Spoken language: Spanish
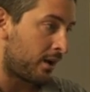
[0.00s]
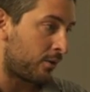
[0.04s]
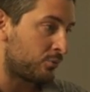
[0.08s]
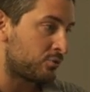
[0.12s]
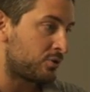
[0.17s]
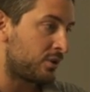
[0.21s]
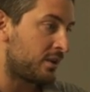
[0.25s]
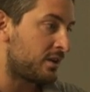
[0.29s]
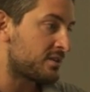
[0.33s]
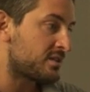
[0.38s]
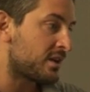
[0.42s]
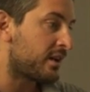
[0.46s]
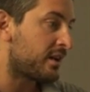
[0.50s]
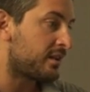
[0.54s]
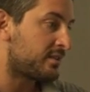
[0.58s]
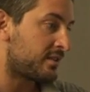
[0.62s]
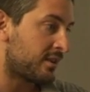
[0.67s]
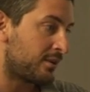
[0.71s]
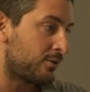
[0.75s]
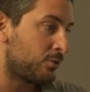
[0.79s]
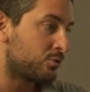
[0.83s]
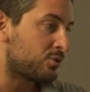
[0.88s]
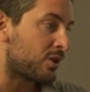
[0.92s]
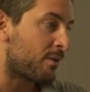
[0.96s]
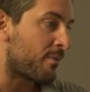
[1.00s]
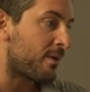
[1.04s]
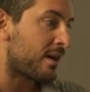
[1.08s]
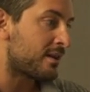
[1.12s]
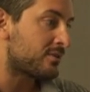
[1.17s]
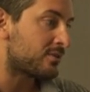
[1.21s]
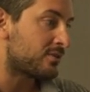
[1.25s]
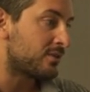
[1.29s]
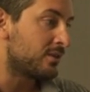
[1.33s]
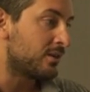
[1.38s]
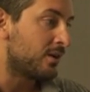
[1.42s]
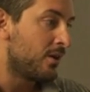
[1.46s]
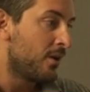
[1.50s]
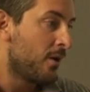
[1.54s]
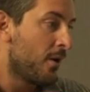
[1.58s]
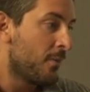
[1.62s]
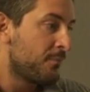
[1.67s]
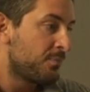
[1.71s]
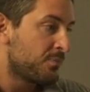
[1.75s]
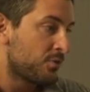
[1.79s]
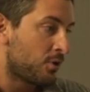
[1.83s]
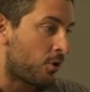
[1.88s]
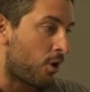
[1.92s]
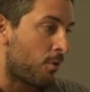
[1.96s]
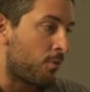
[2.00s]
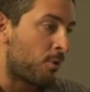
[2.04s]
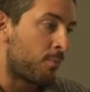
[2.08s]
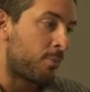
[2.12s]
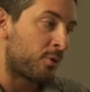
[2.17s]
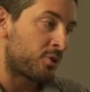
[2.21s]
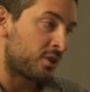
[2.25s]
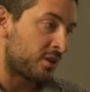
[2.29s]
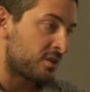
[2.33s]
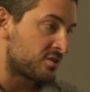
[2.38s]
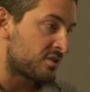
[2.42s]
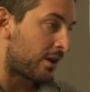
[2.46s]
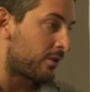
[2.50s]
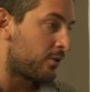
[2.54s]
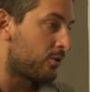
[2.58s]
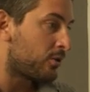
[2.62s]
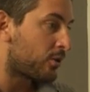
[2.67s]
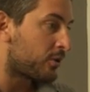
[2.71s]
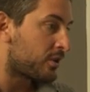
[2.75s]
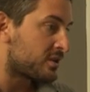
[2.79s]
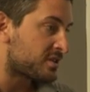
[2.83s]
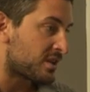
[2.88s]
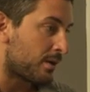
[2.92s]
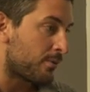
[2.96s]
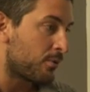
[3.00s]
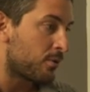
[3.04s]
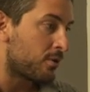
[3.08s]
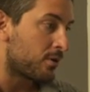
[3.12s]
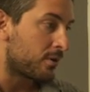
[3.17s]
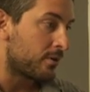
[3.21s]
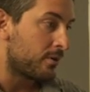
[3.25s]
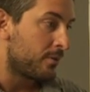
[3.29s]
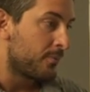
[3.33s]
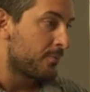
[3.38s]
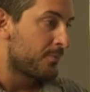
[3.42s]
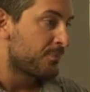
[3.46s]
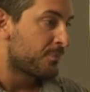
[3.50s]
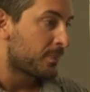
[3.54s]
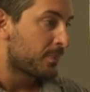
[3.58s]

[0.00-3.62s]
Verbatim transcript: utilizar este glutamato como potenciador de sabor